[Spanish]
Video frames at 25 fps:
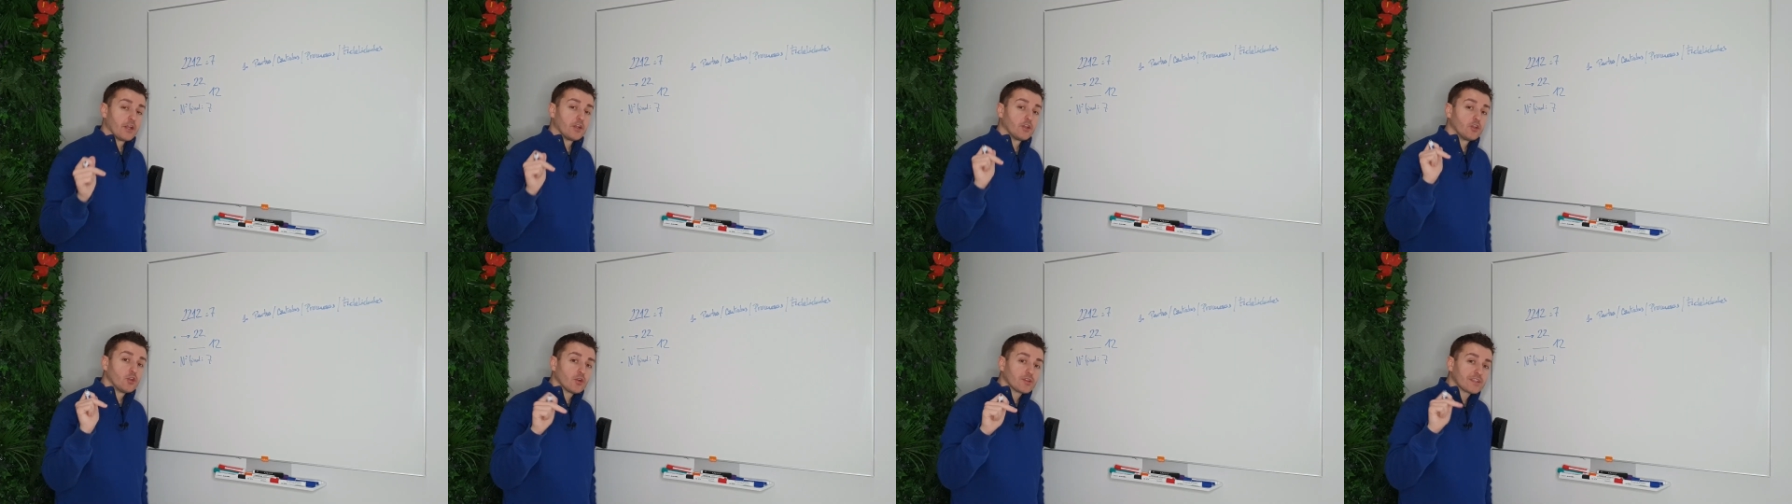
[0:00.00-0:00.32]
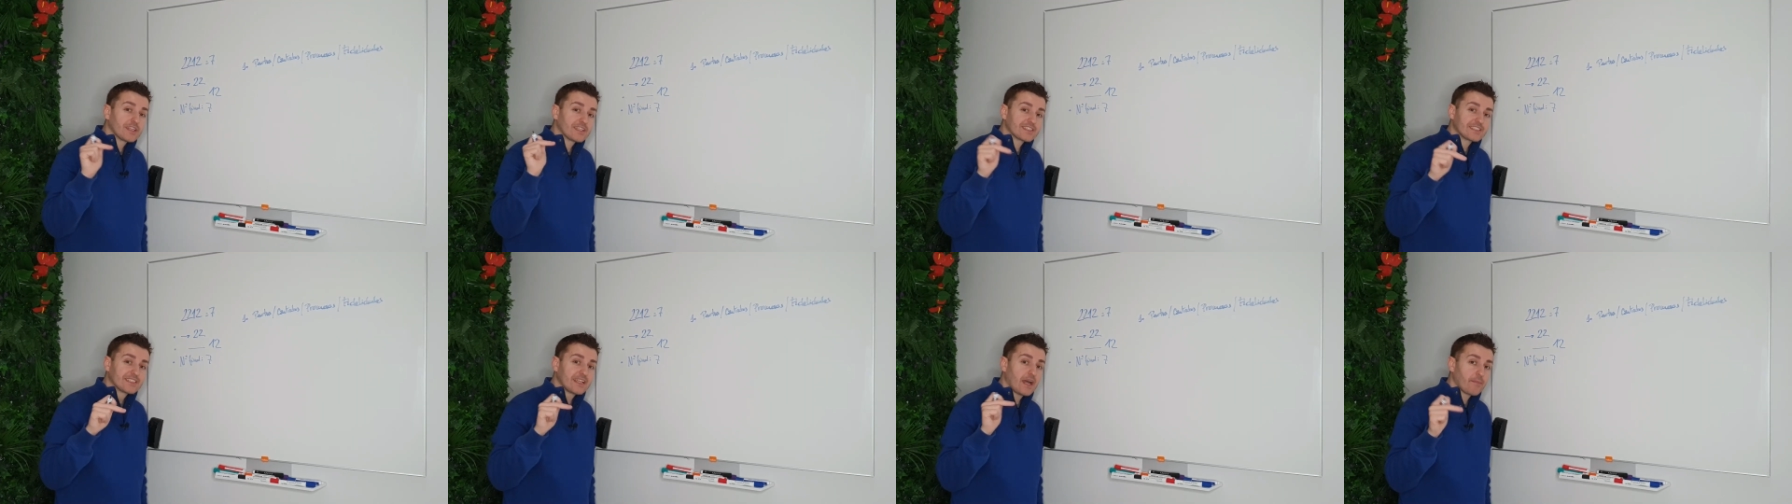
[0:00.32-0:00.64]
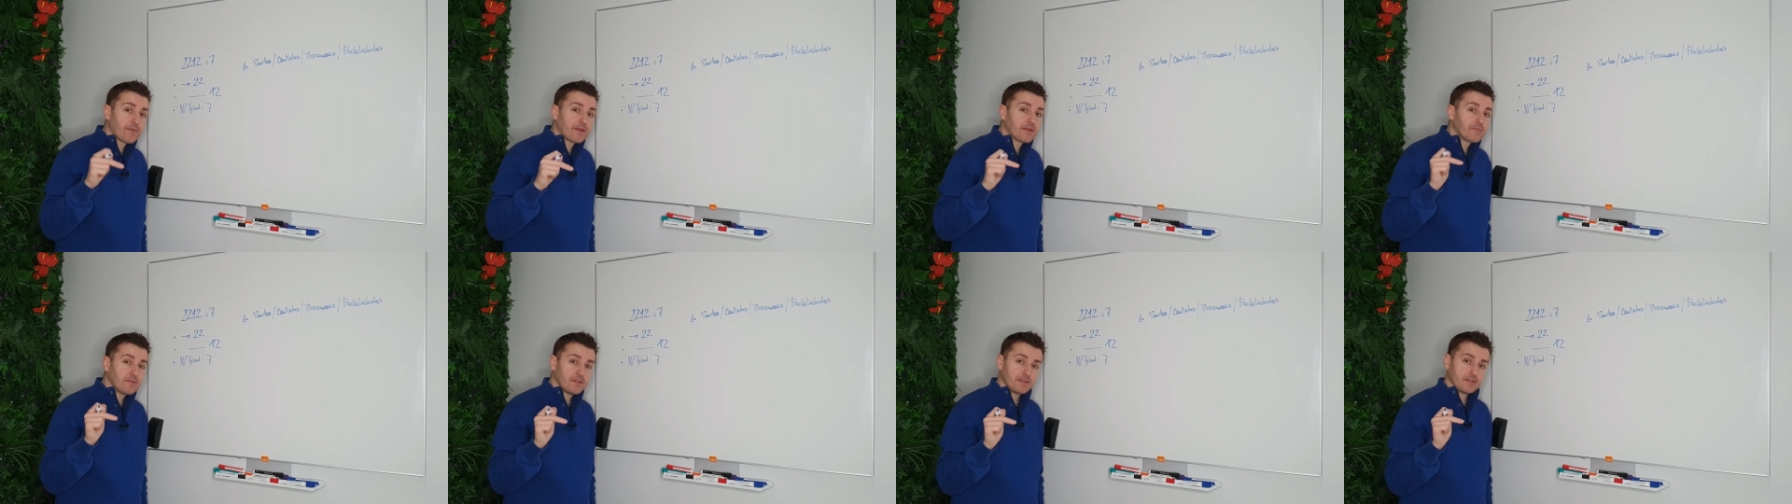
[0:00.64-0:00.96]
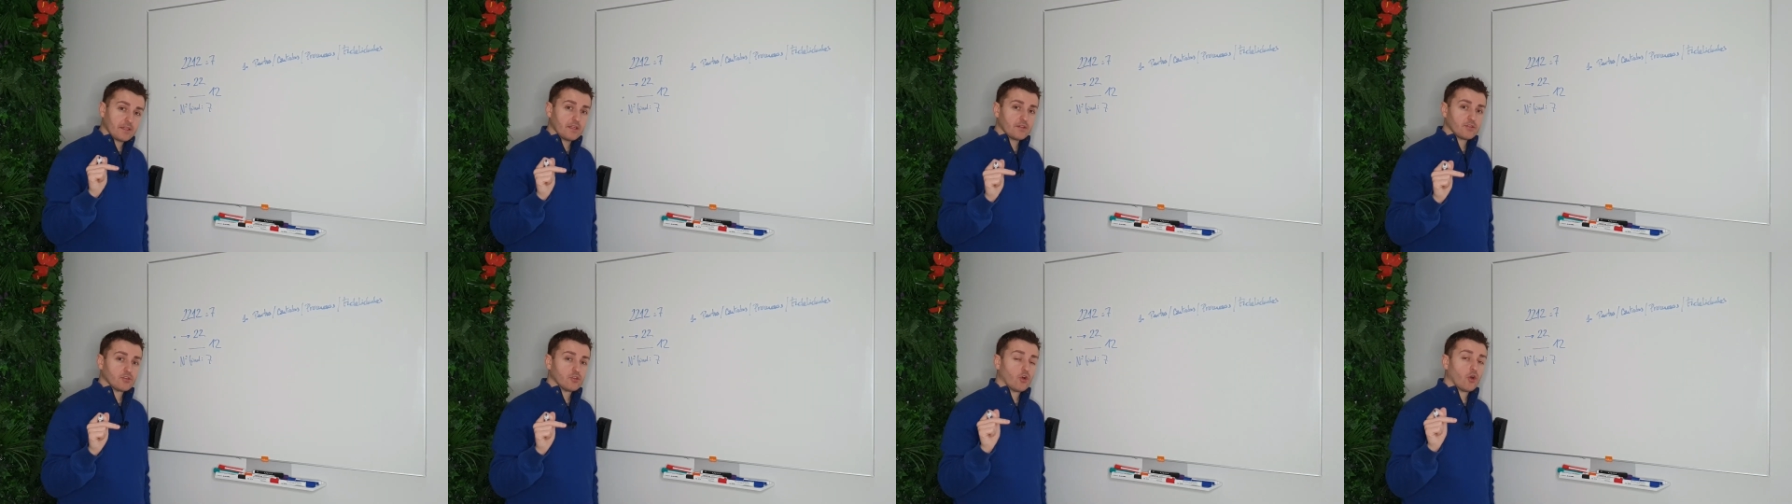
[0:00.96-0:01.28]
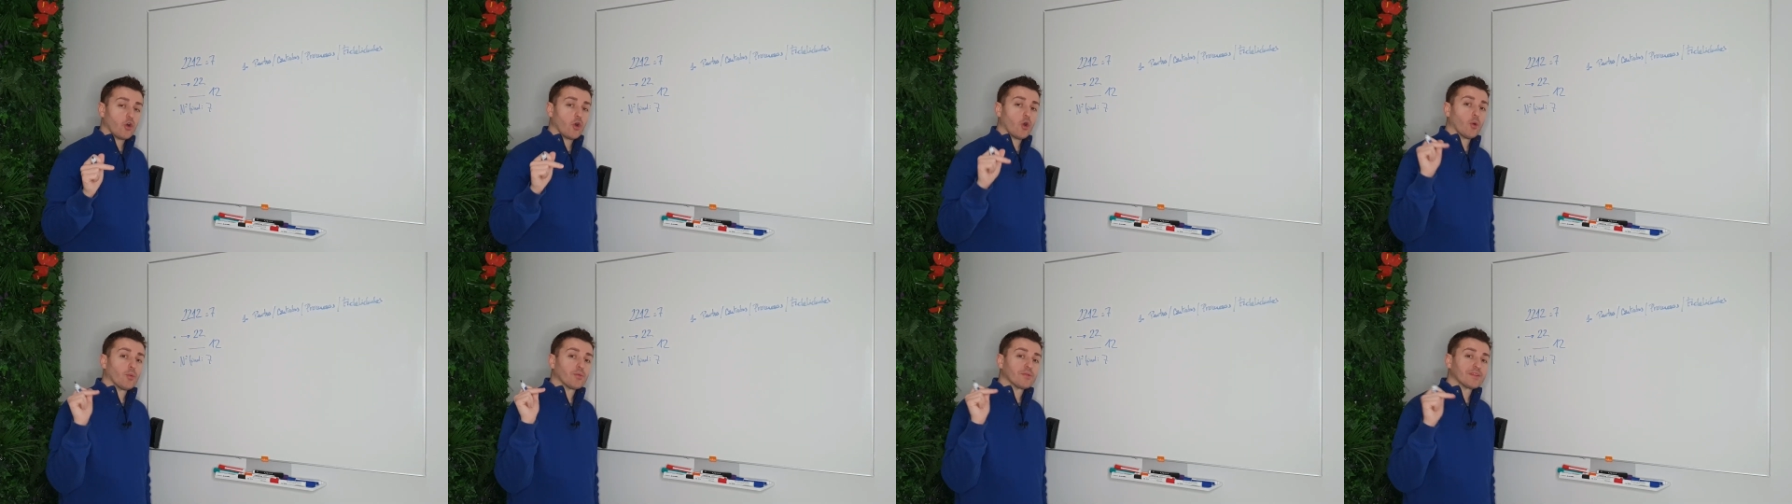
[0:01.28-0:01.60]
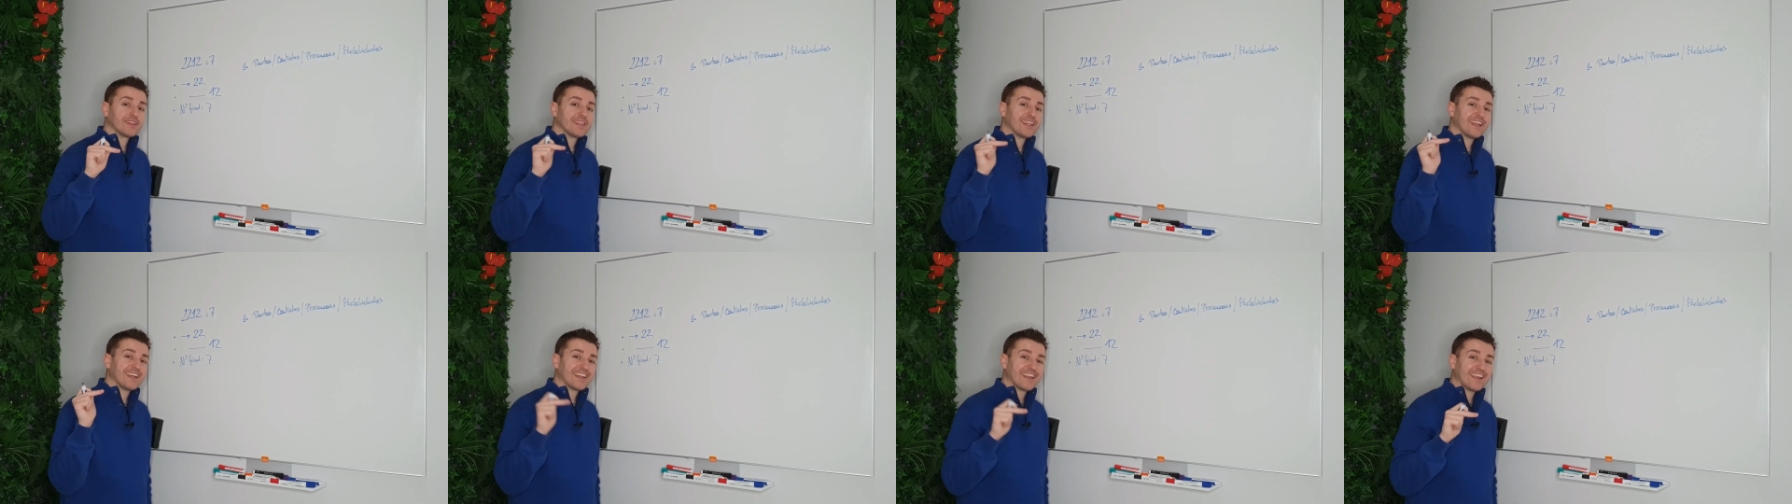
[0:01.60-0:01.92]
no te está permitiendo
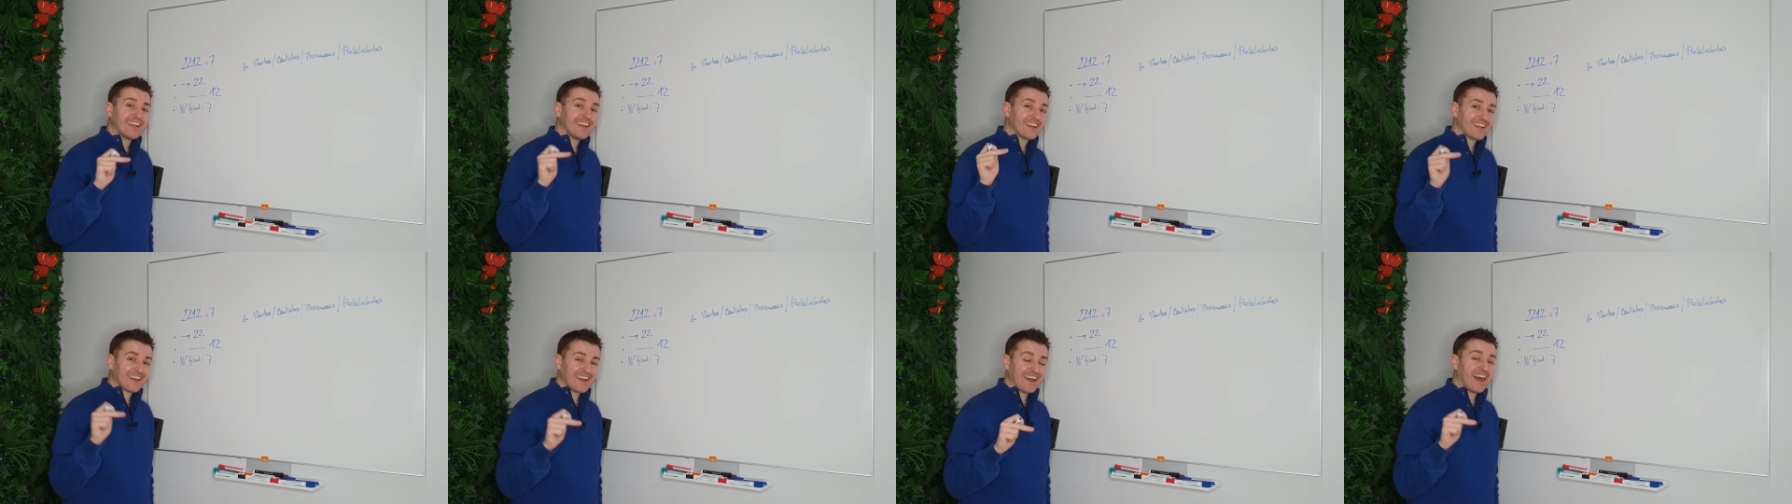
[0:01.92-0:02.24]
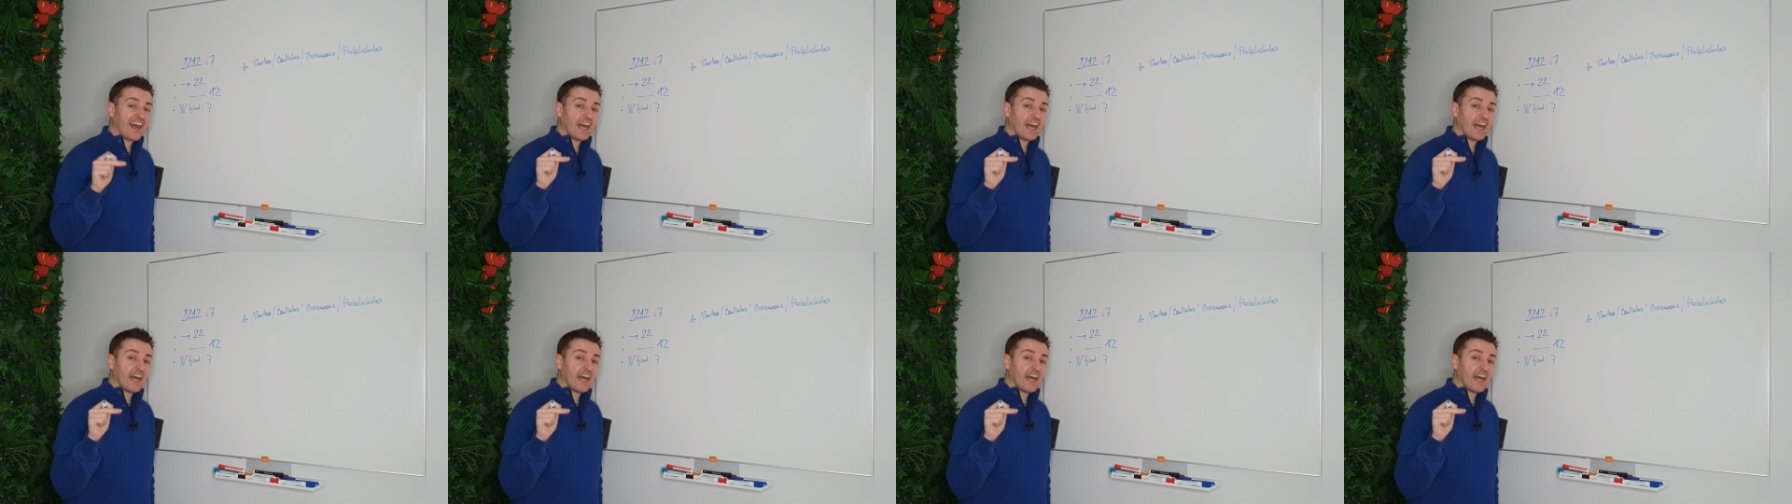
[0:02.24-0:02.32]
obtener